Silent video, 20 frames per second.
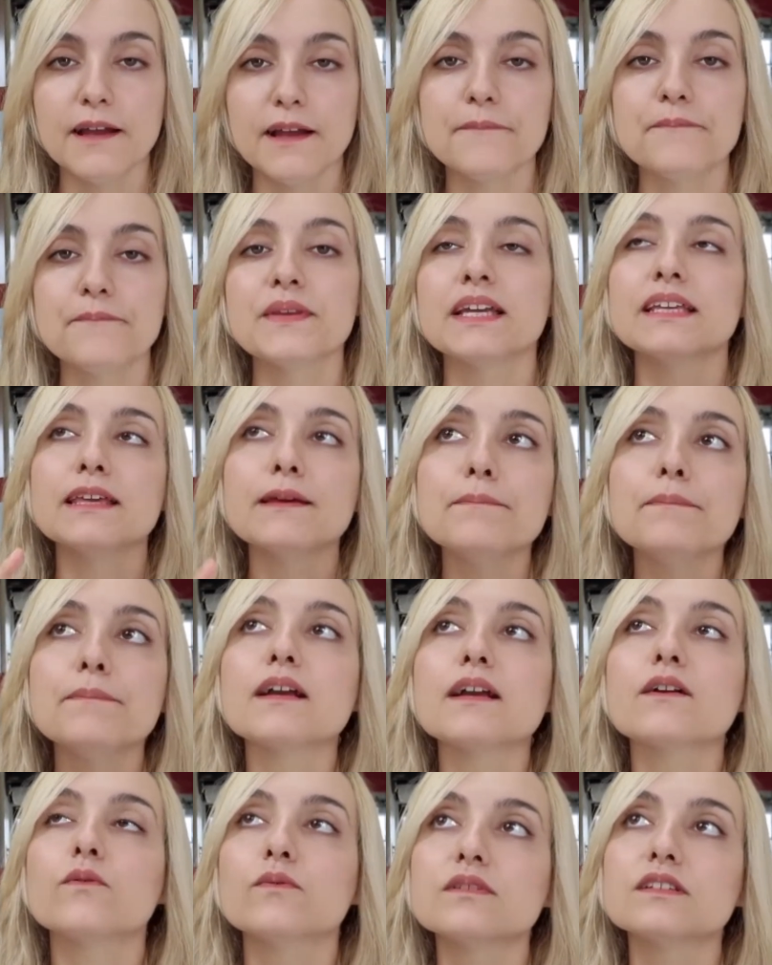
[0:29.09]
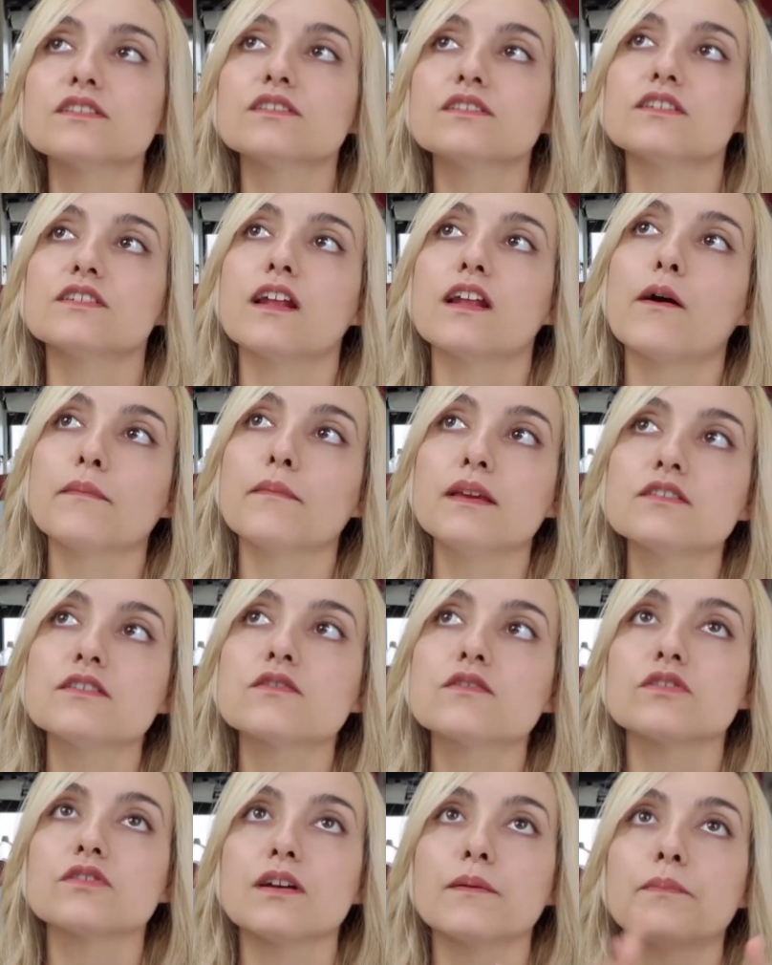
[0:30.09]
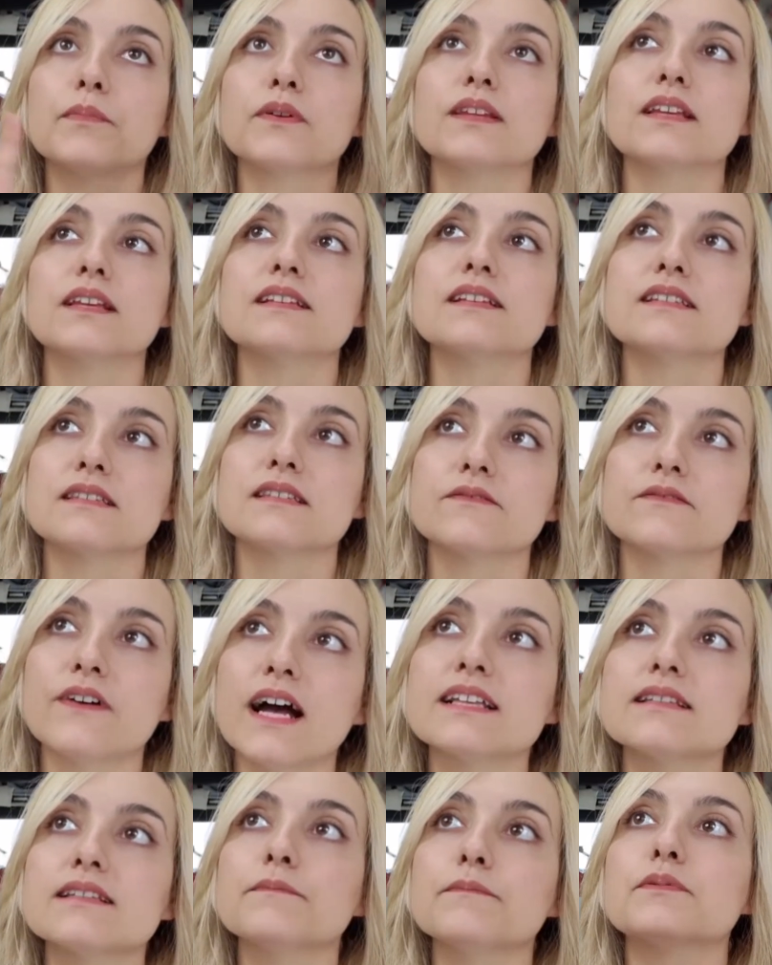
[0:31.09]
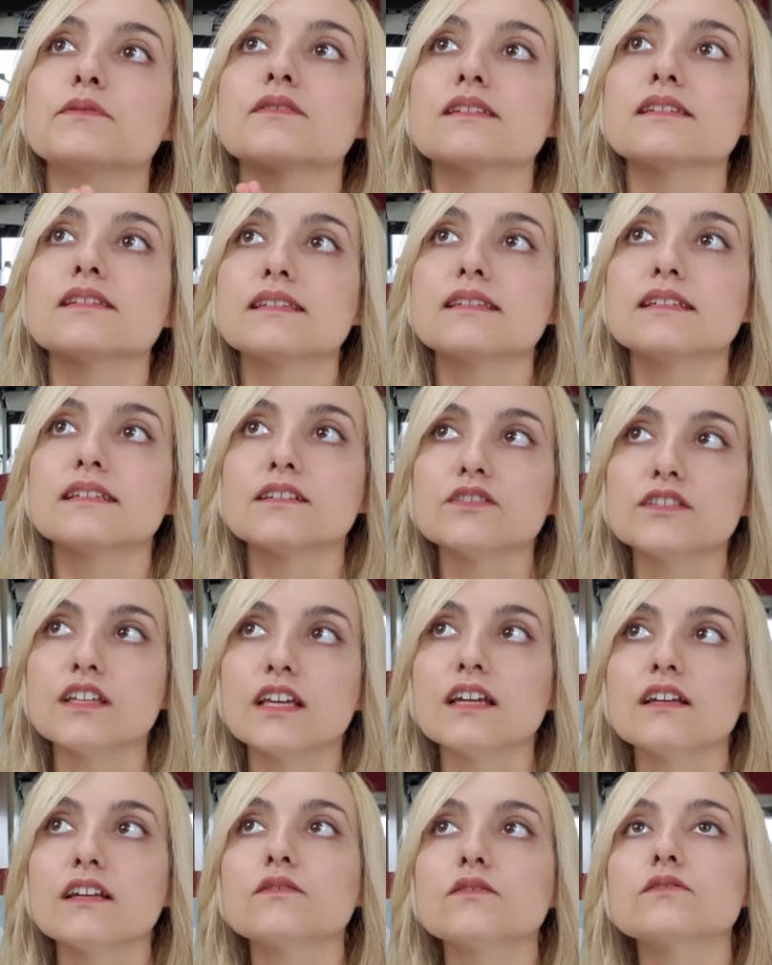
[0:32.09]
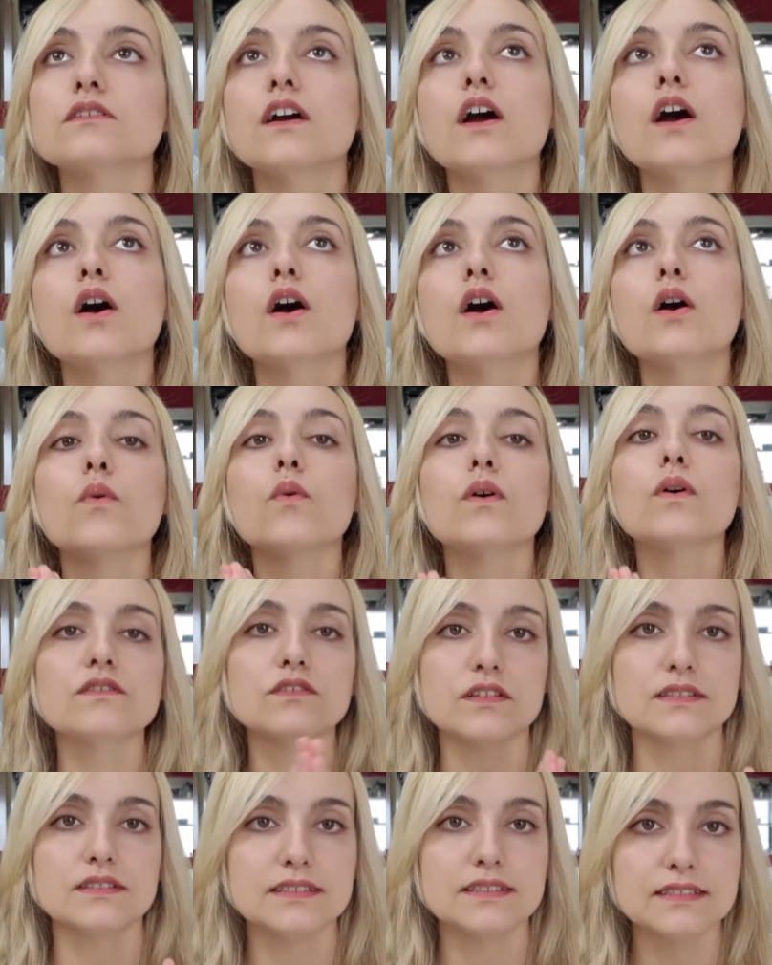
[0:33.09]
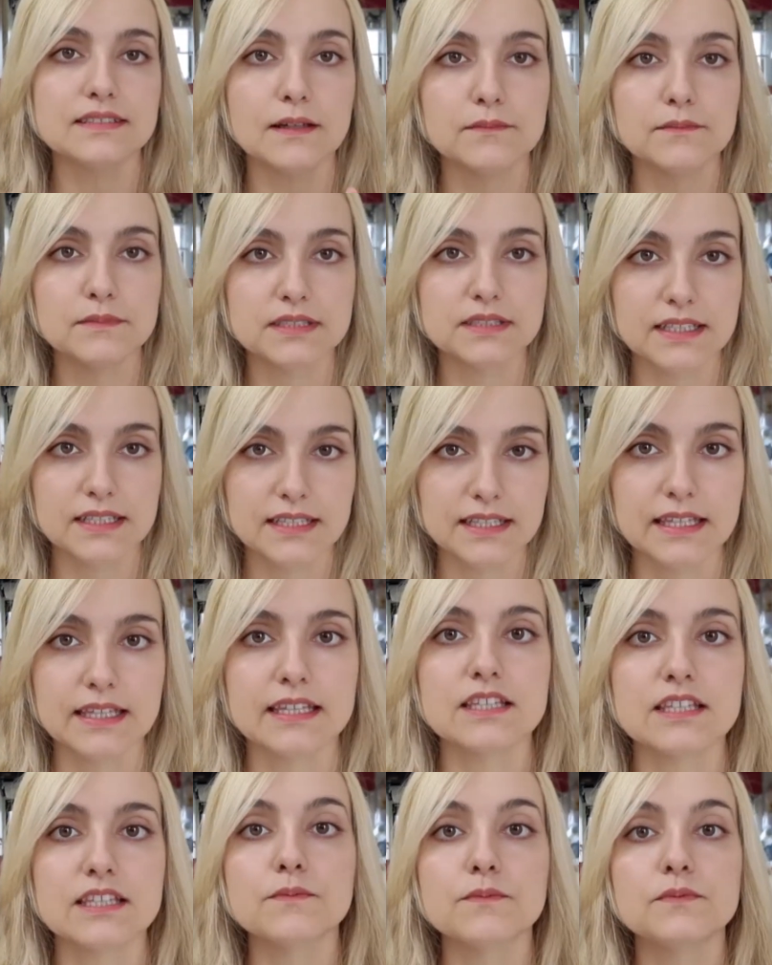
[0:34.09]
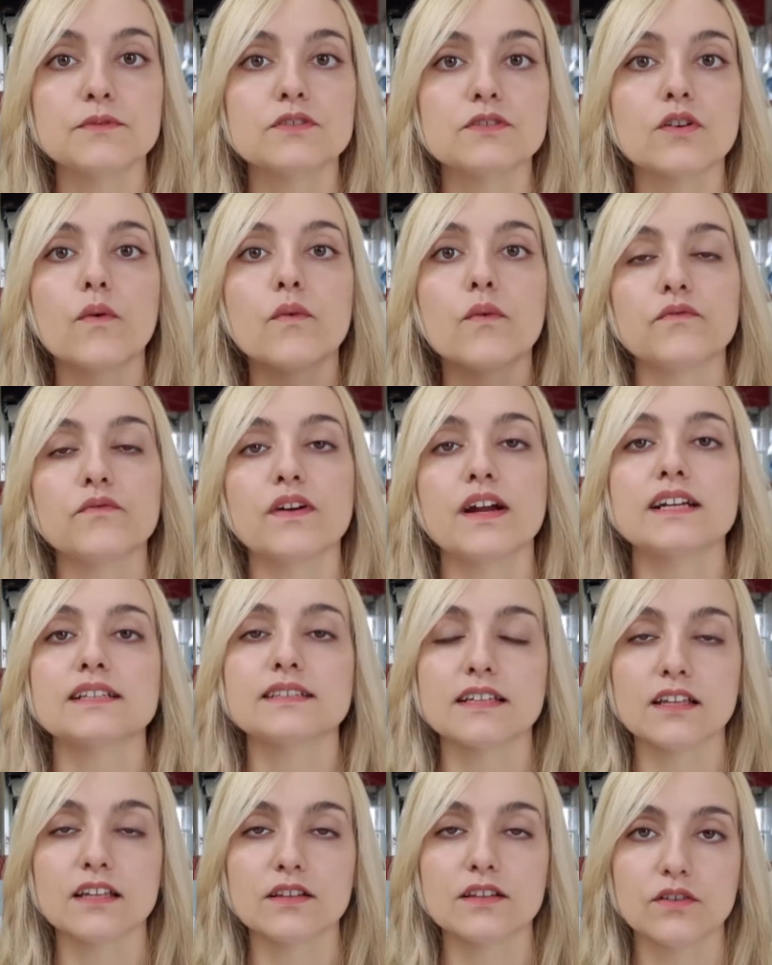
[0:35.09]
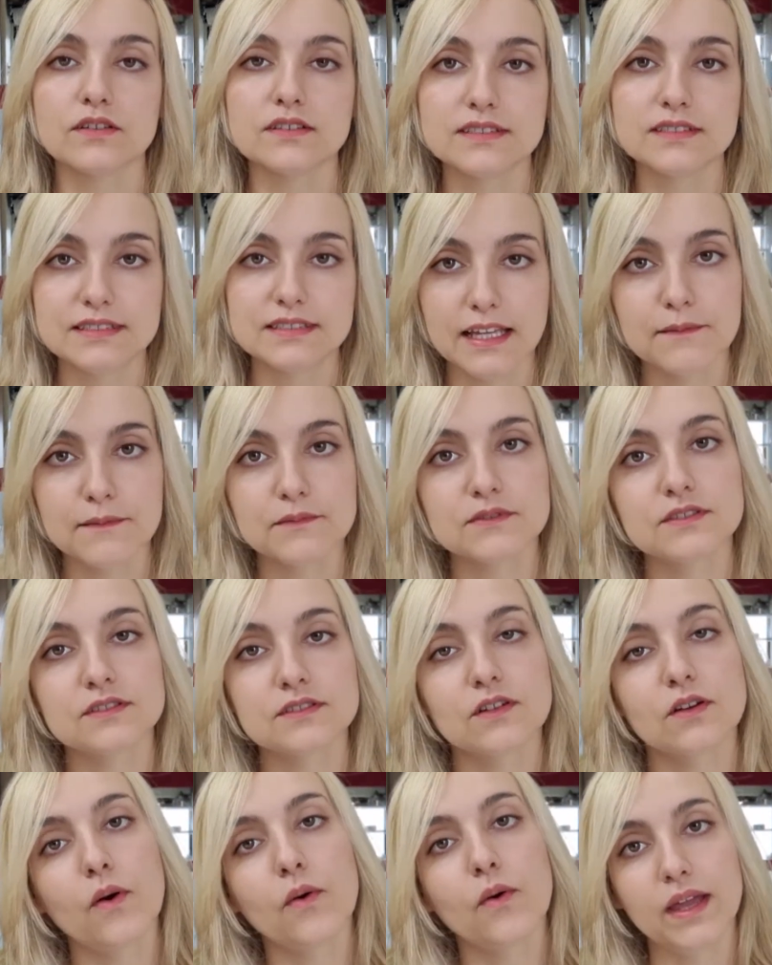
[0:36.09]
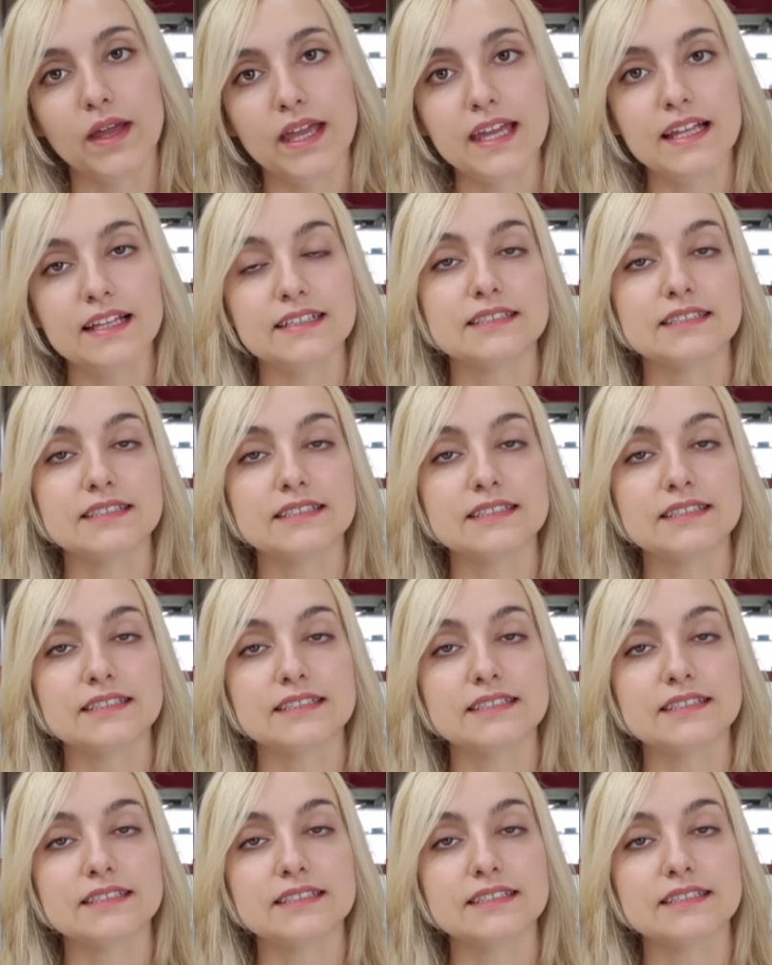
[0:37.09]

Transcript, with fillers: Que perguntas geralmente que os japoneses fazem para os estrangeiros quando nós estamos aqui, que tipo de conversa que nós temos com eles.